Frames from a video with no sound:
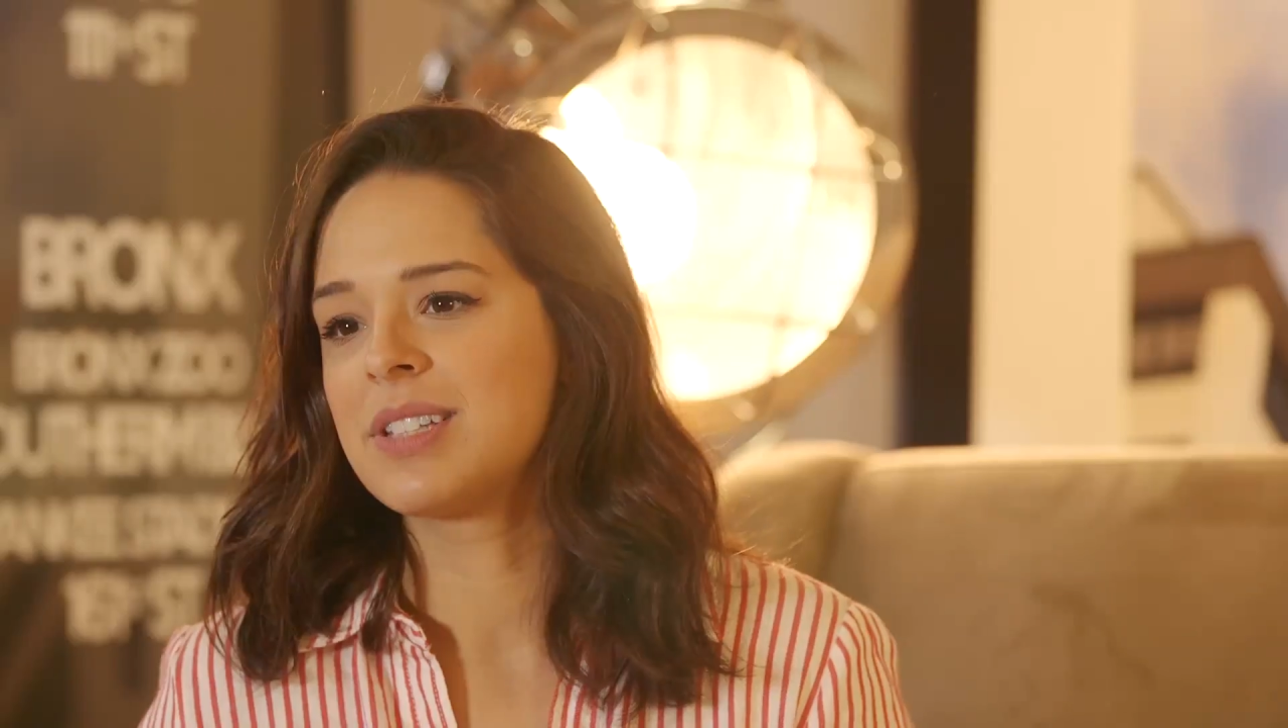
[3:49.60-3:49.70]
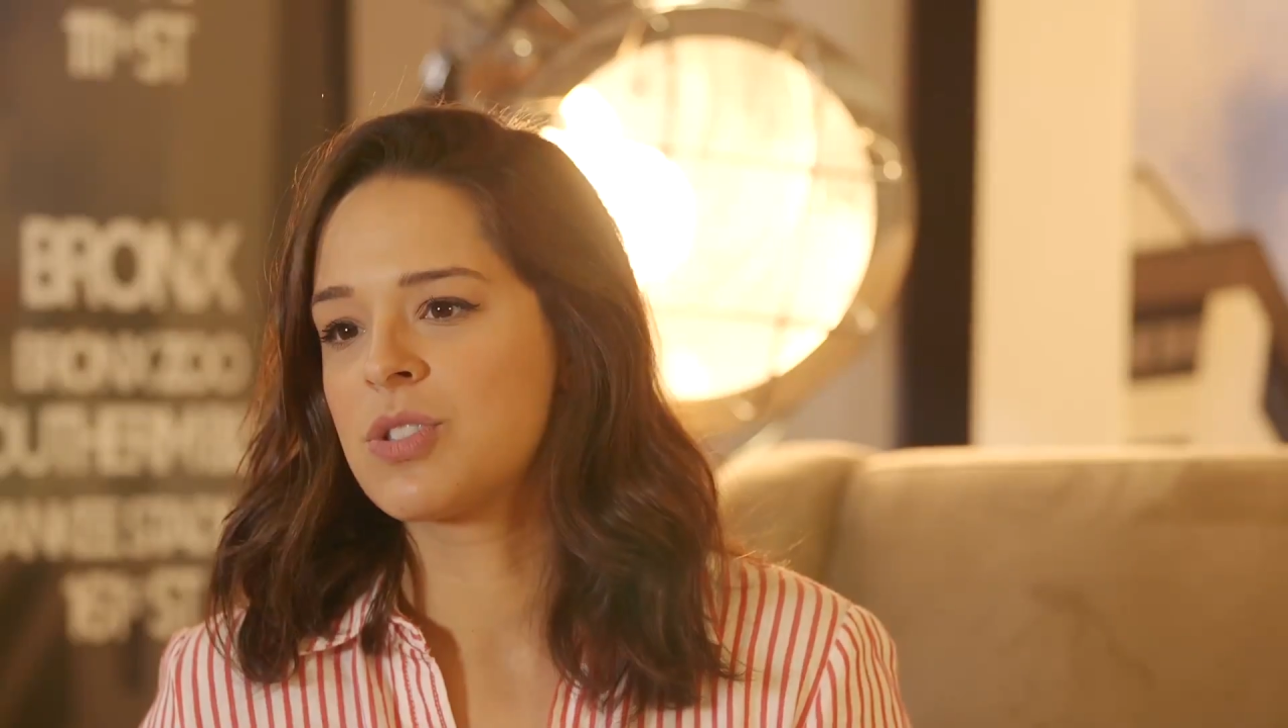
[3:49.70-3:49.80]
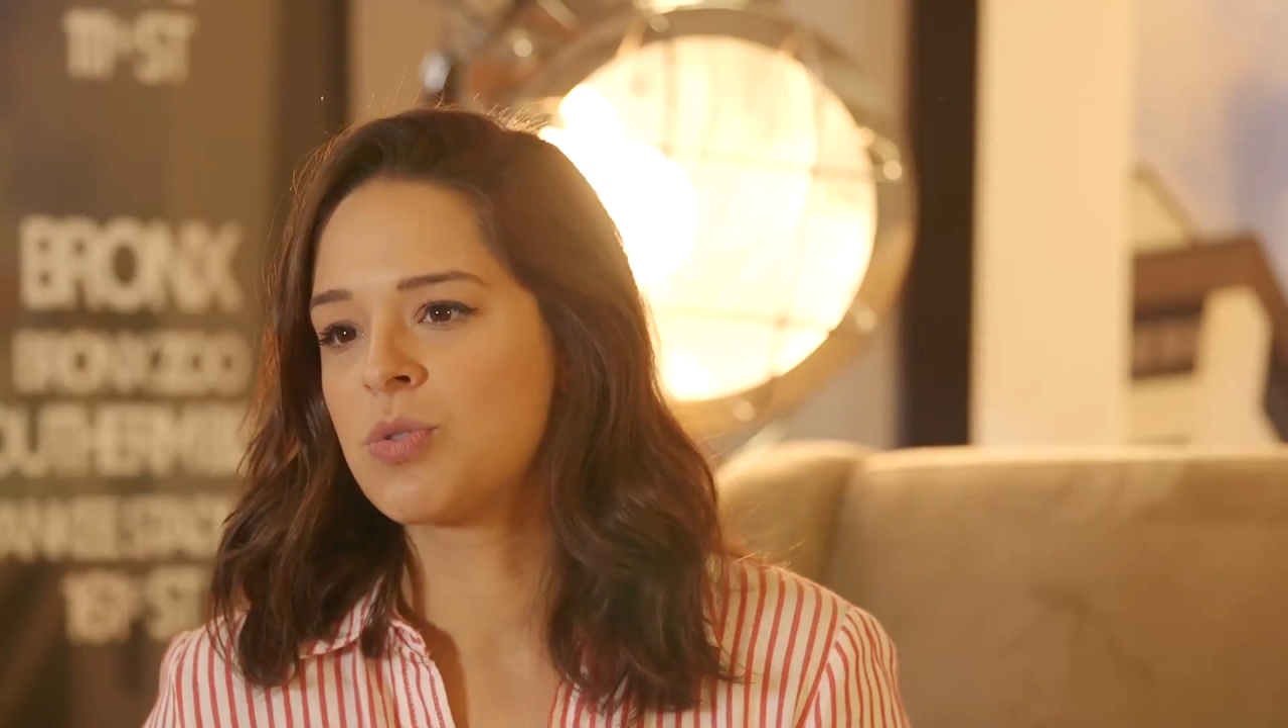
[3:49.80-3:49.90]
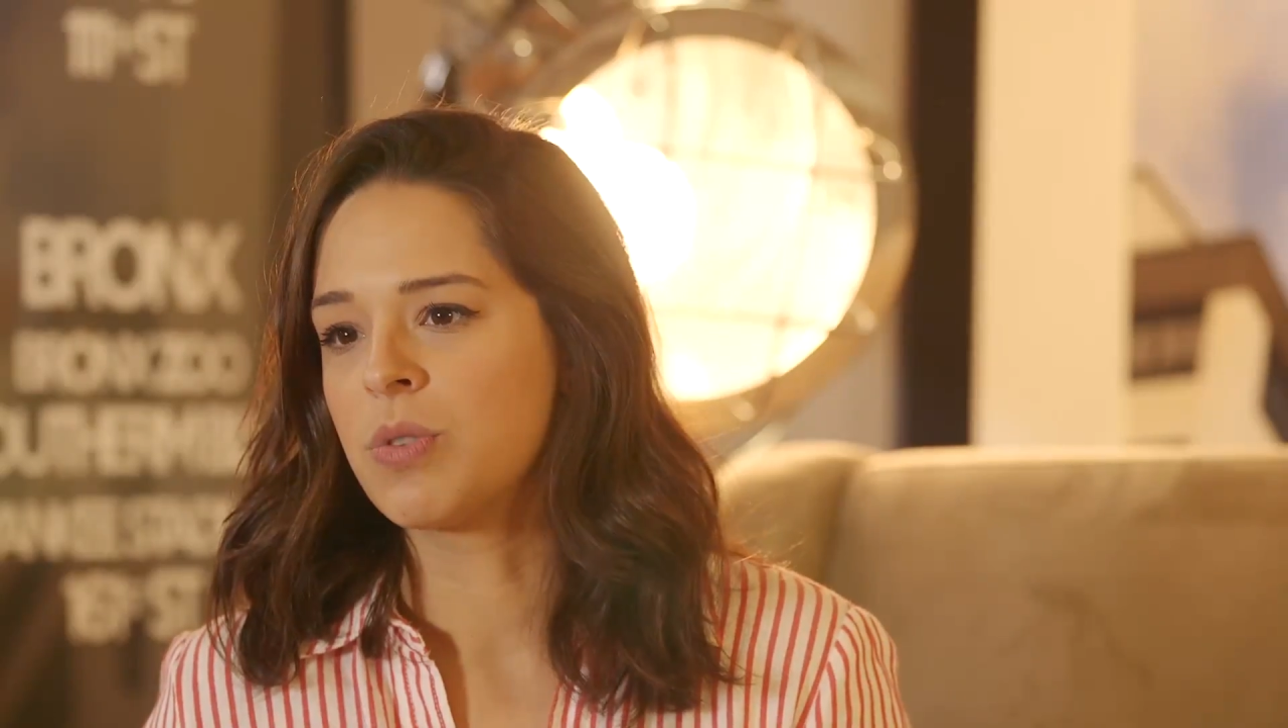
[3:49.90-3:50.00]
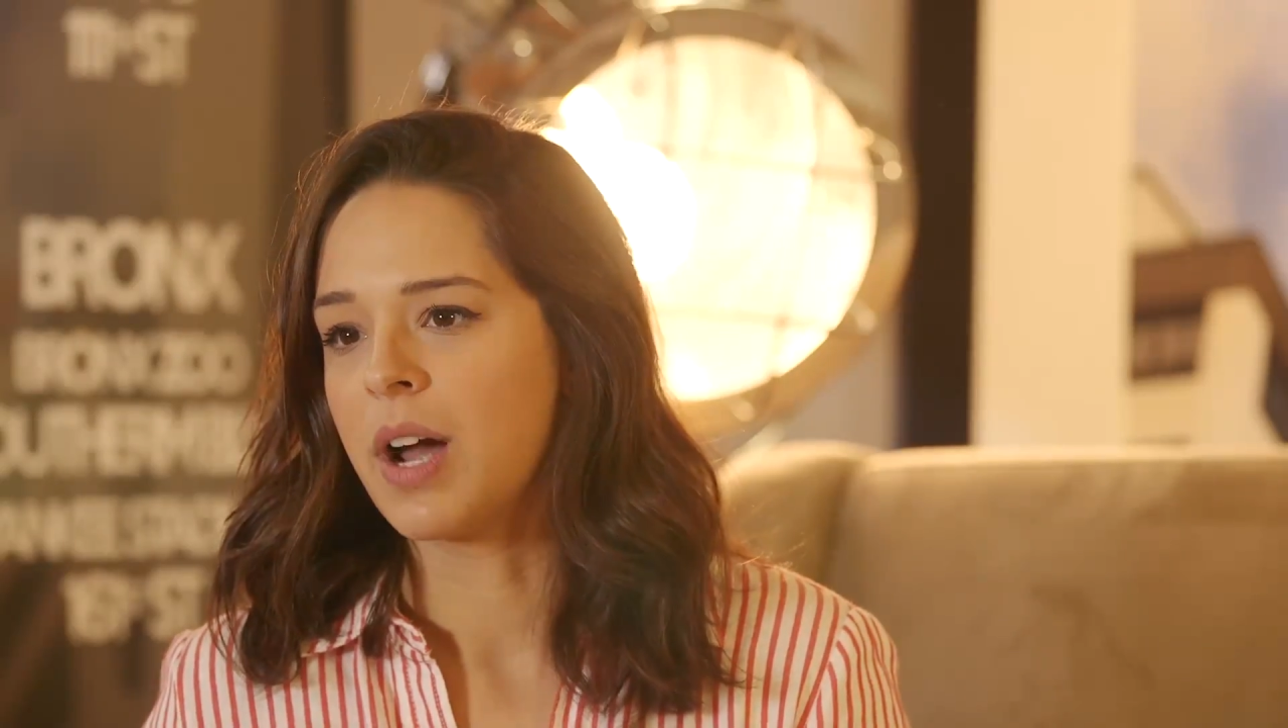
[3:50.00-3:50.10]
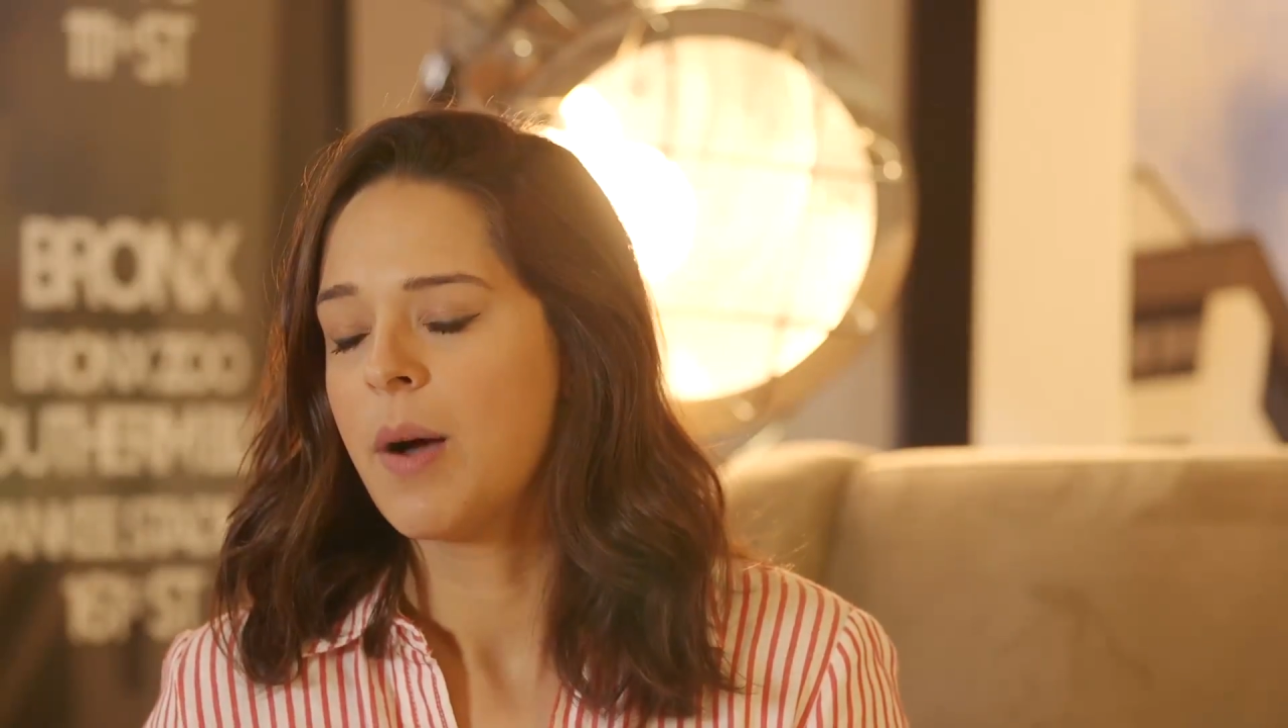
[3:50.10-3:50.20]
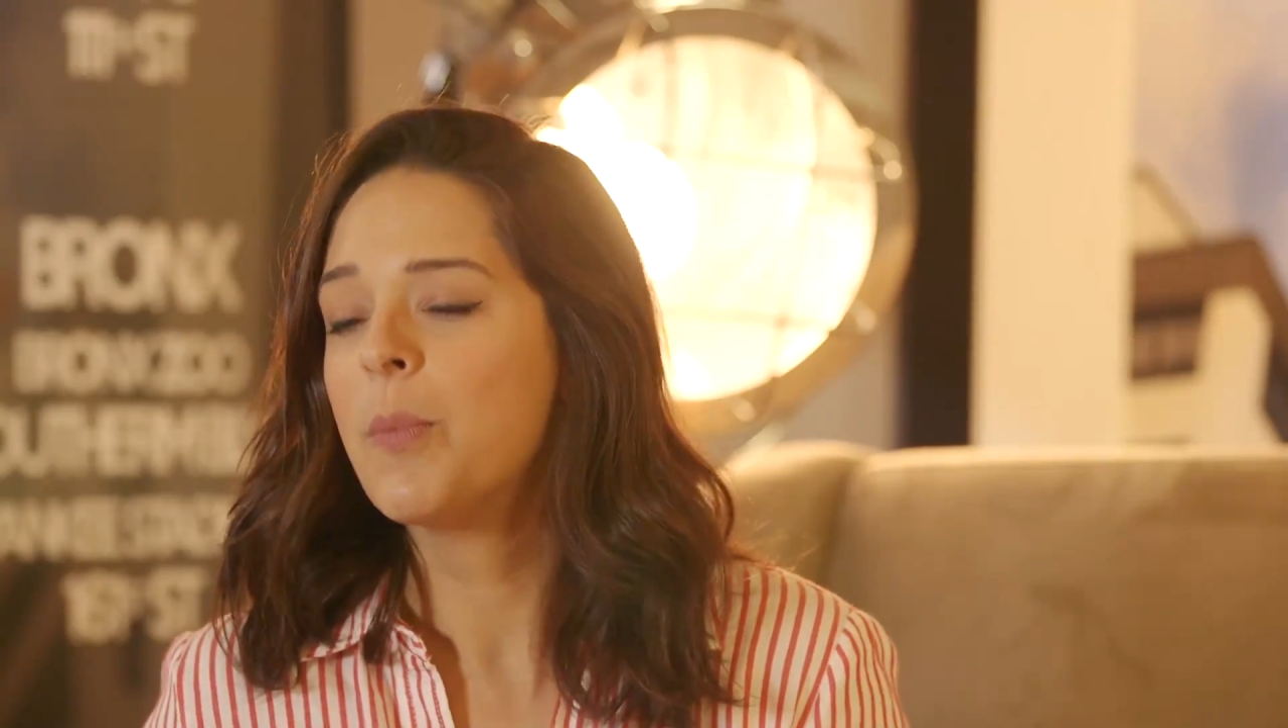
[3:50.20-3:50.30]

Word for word: textura.